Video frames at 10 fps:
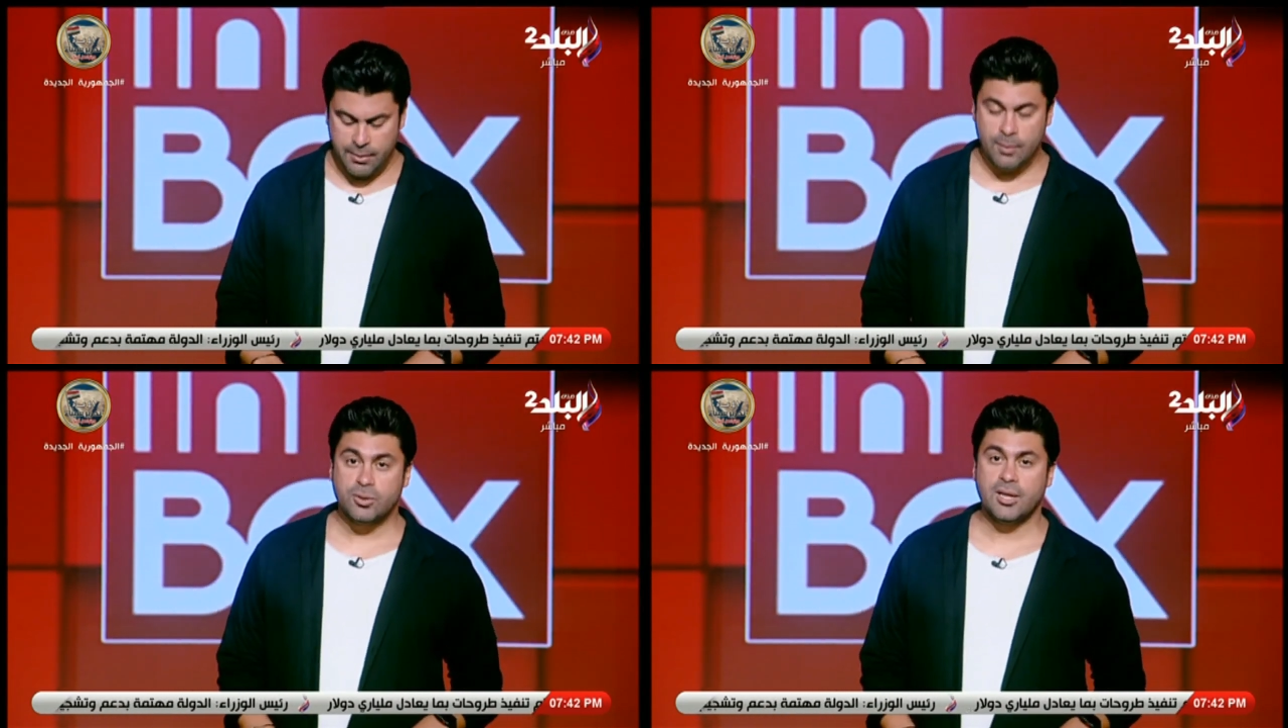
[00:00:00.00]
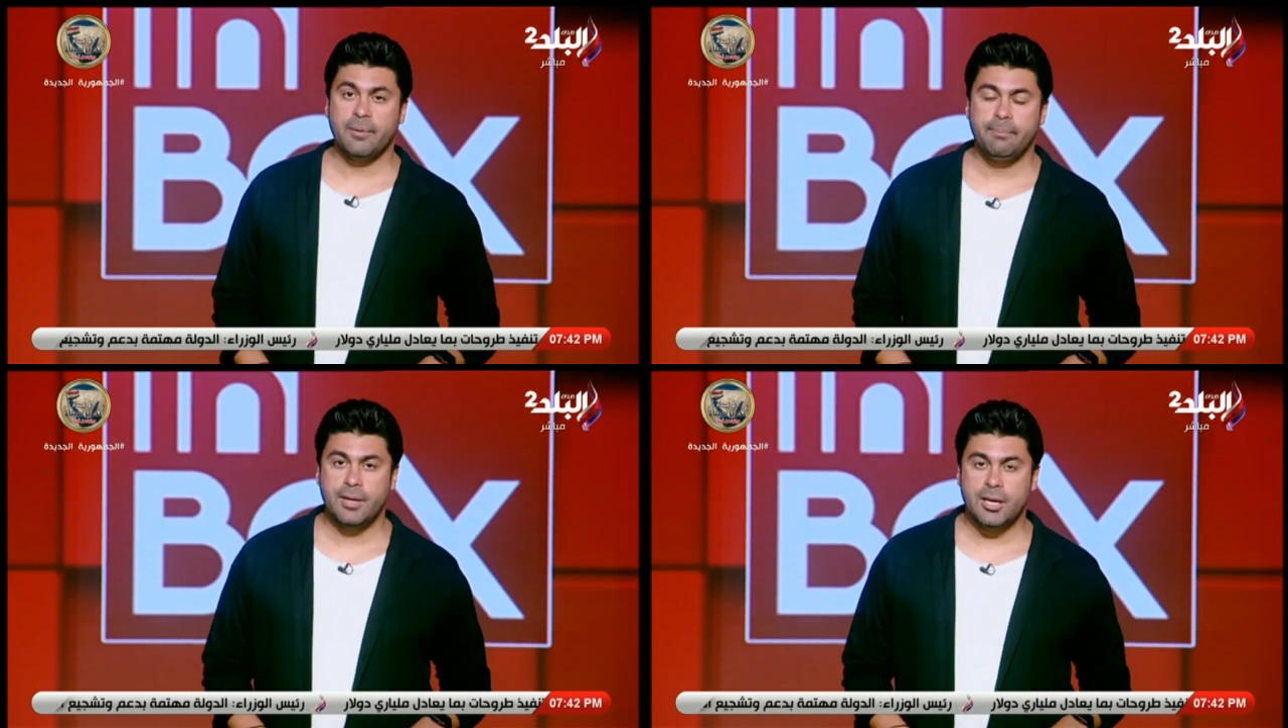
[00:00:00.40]
مع
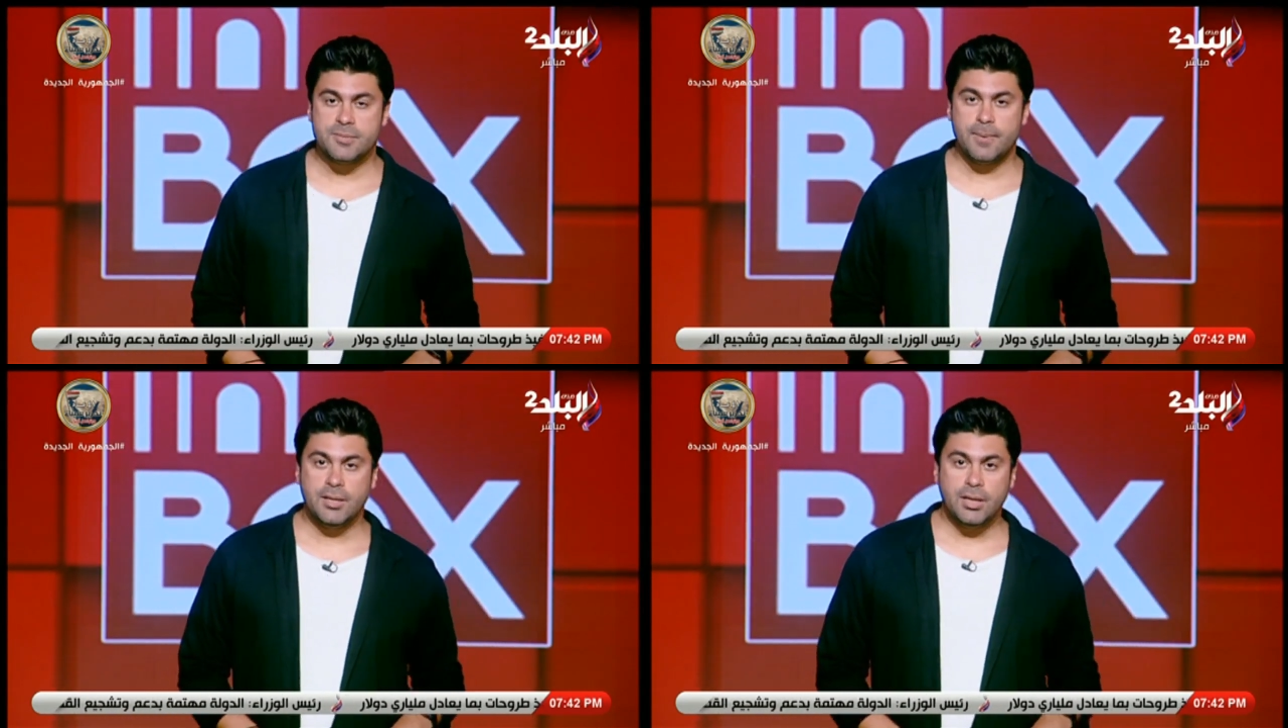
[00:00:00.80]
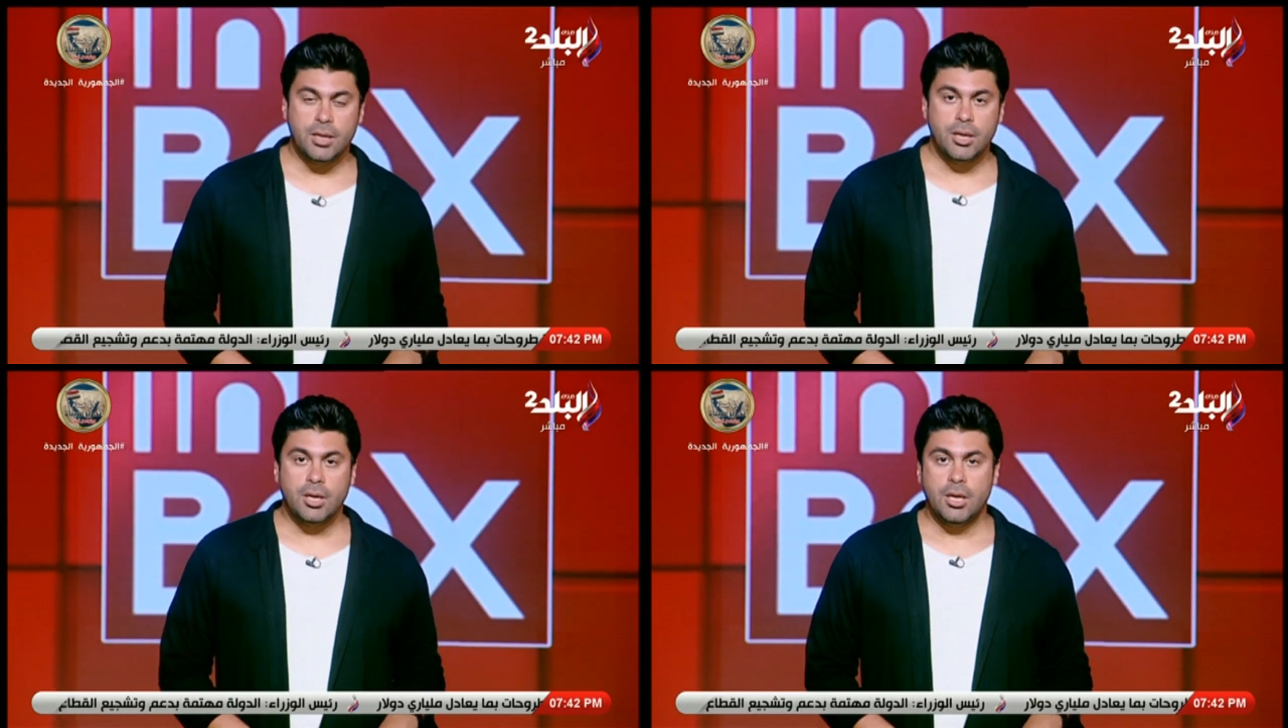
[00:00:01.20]
منتخب اسبانيا
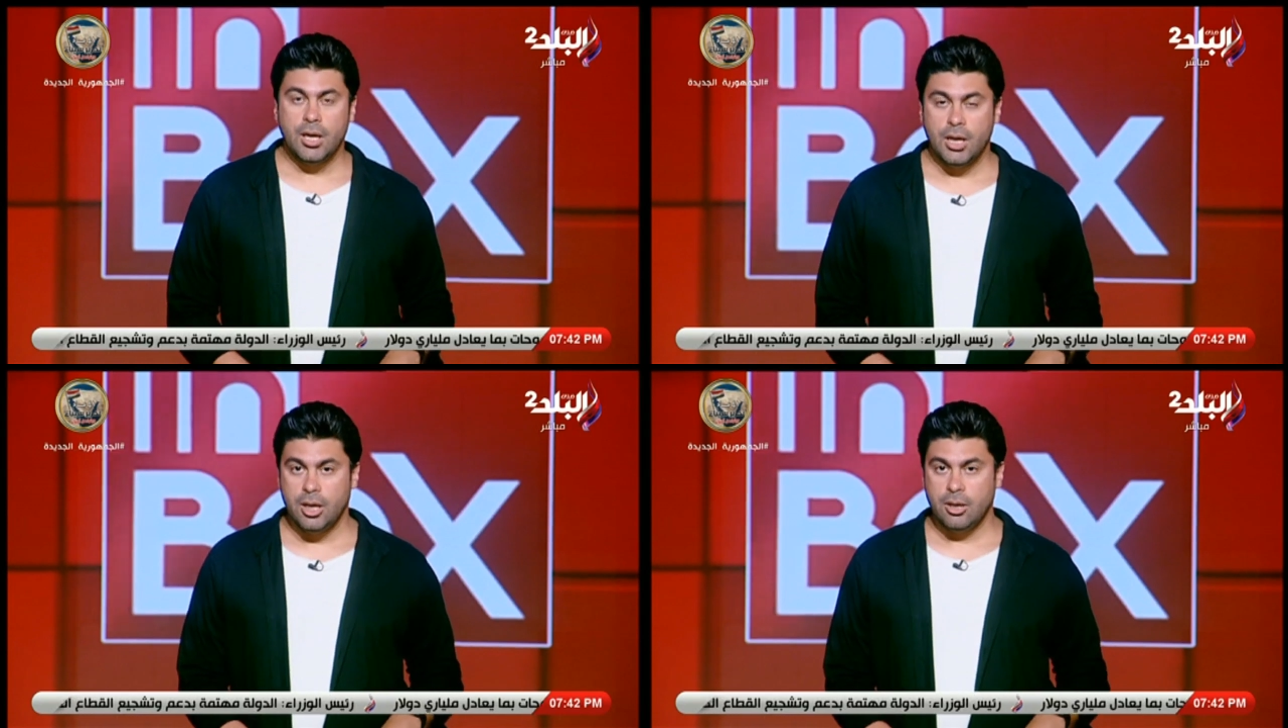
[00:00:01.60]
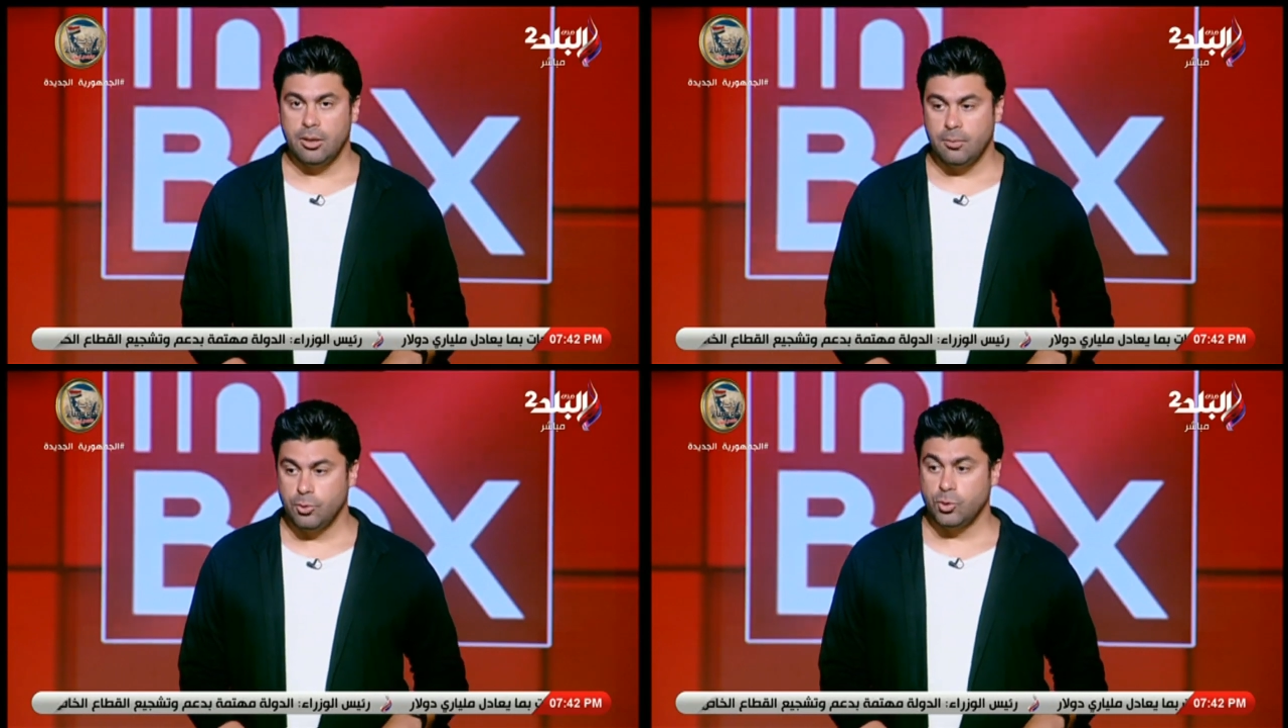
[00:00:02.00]

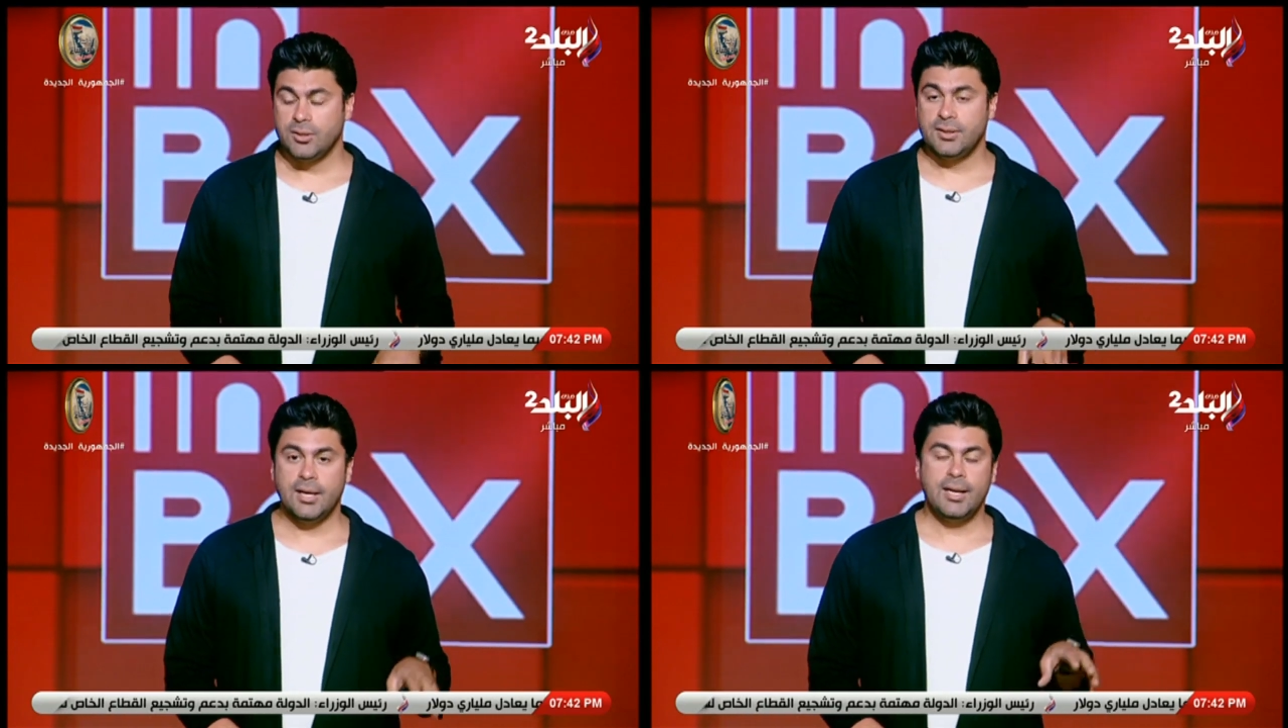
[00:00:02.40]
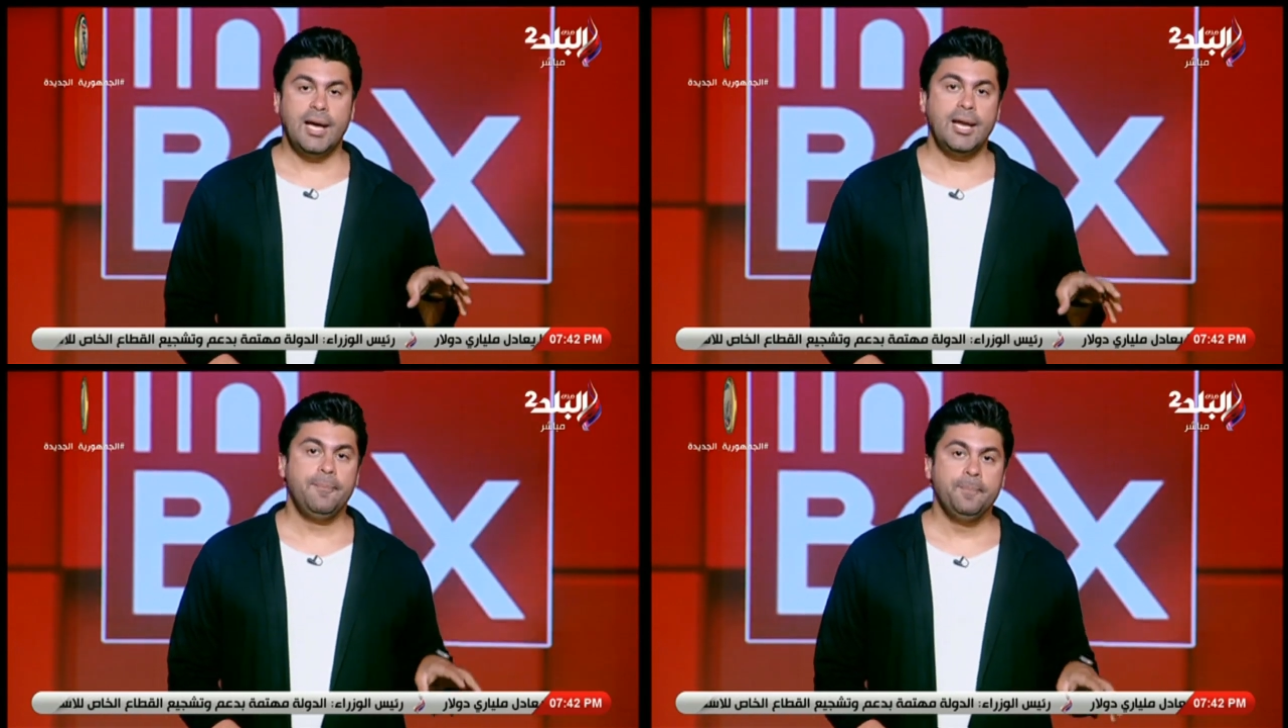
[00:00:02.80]
آه، بطوله
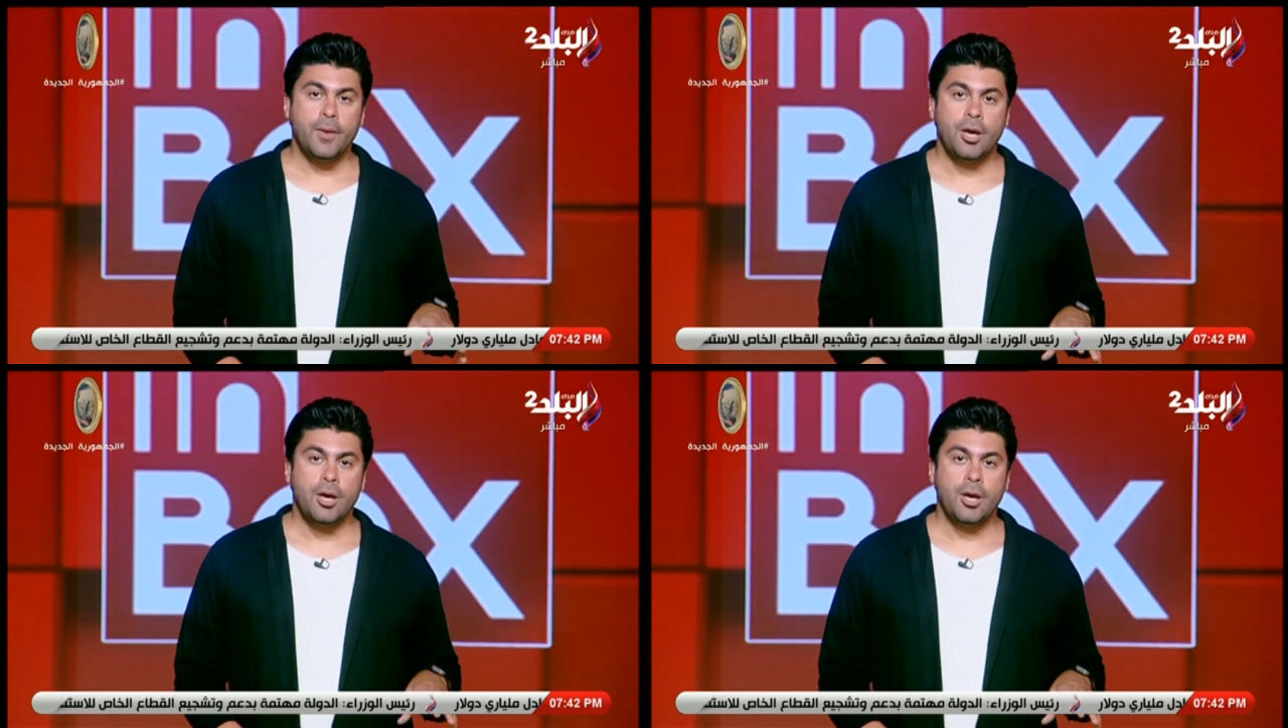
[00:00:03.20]
العالم